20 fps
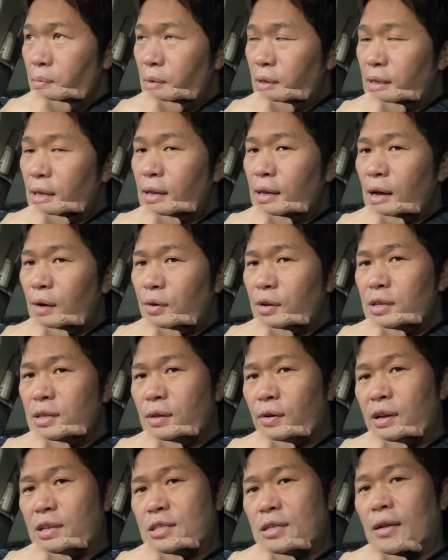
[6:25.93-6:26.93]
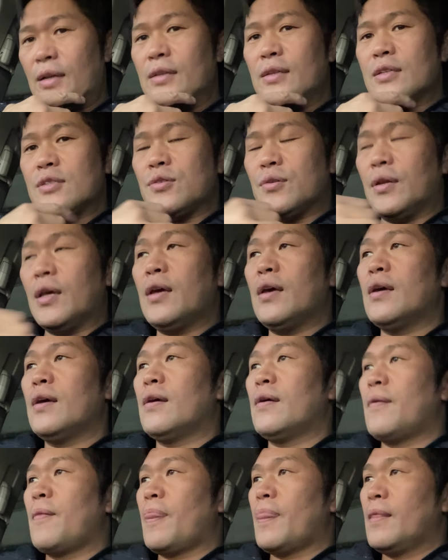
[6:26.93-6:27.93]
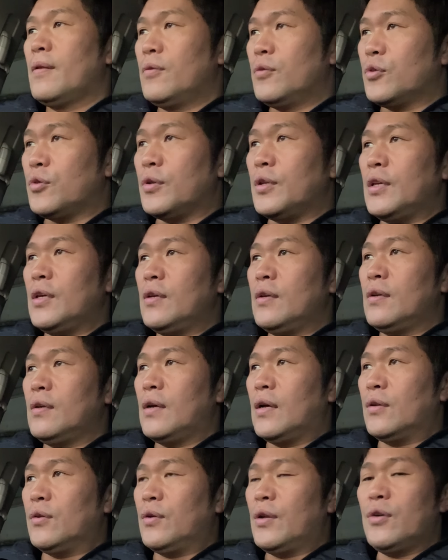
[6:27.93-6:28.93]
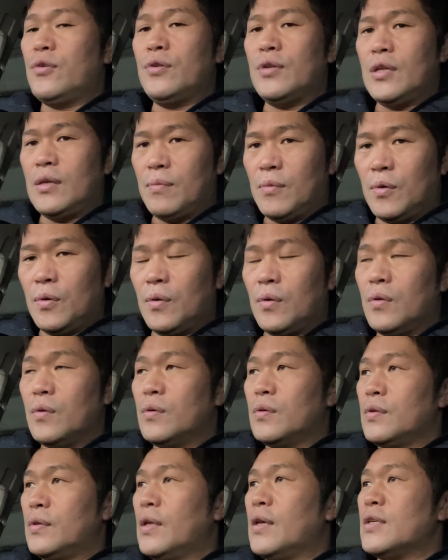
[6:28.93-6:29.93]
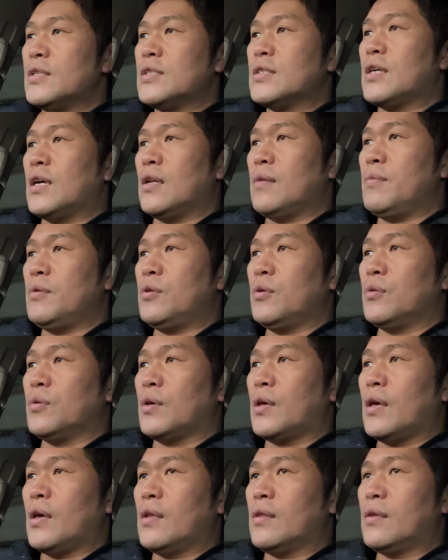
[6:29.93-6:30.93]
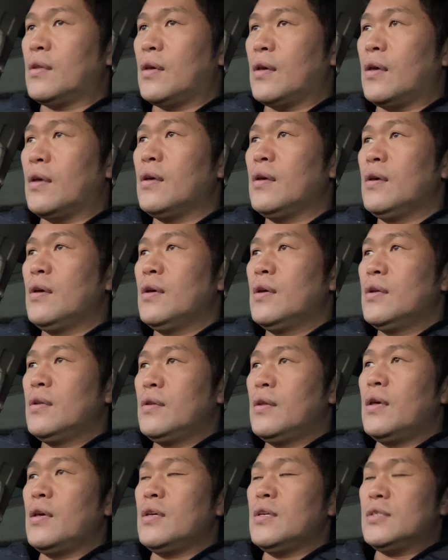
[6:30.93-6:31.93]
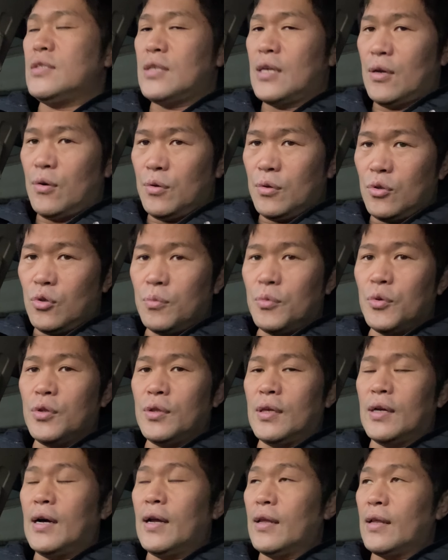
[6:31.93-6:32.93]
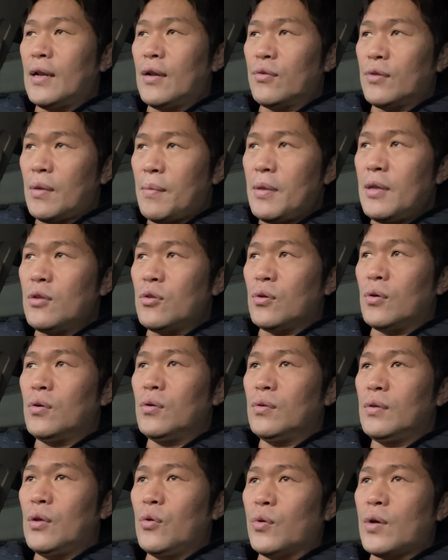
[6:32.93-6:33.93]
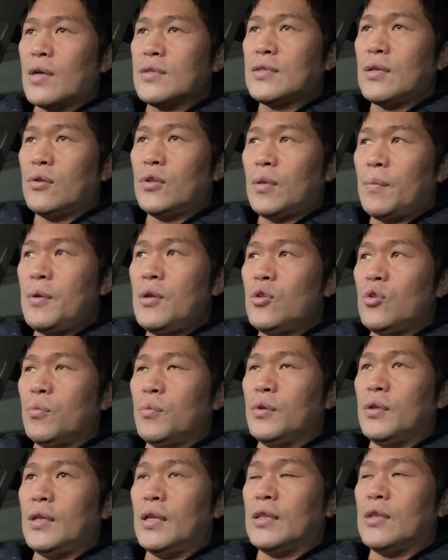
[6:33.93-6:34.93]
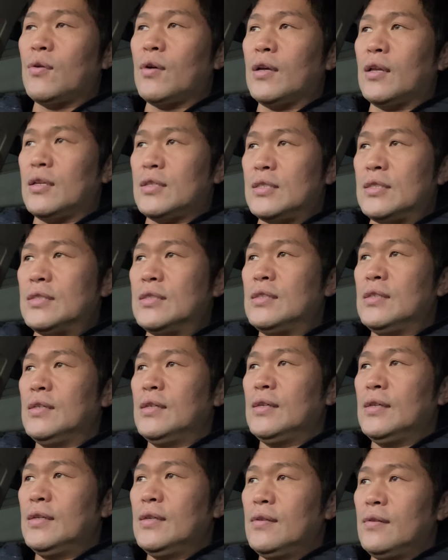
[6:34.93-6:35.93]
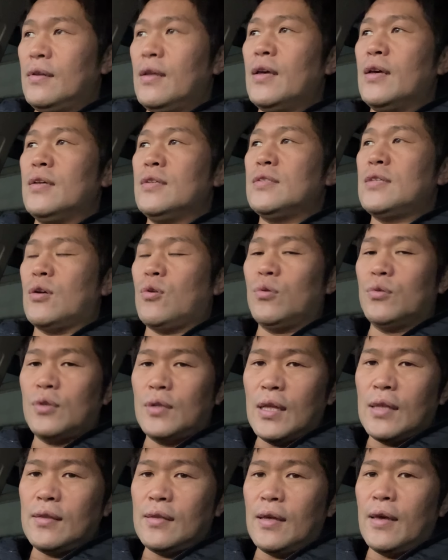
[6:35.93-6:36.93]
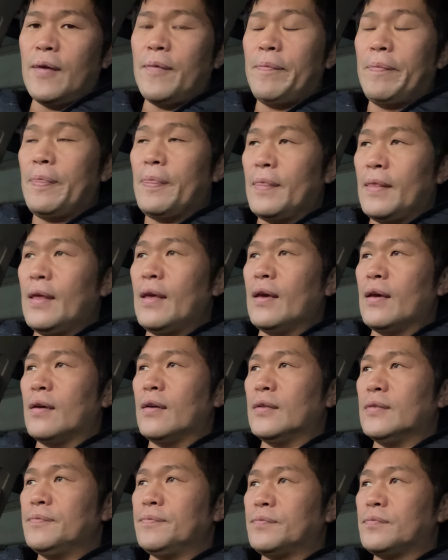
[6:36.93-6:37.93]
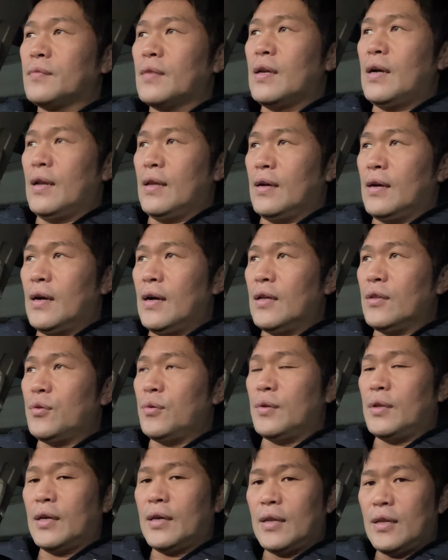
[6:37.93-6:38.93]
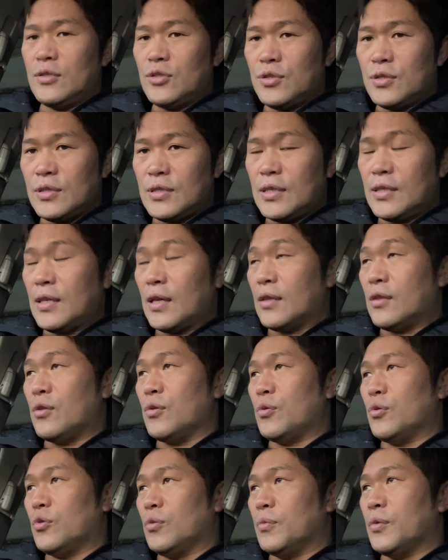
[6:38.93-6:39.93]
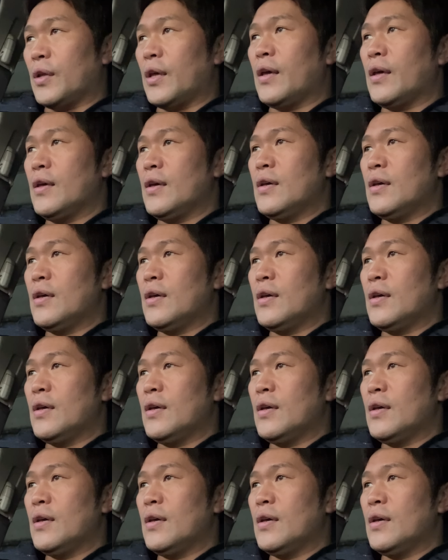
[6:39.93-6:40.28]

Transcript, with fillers: まあ誰が悪いわけじゃないんですよね本当にあのレフェリーも、ね、しっかり見届けて、ね、いい試合をと思って彼らのためにとでお客さんのためにと思ってやったわけだし、ね、セコンドだって、ね、彼がどれだけ練習してきたっていうこともね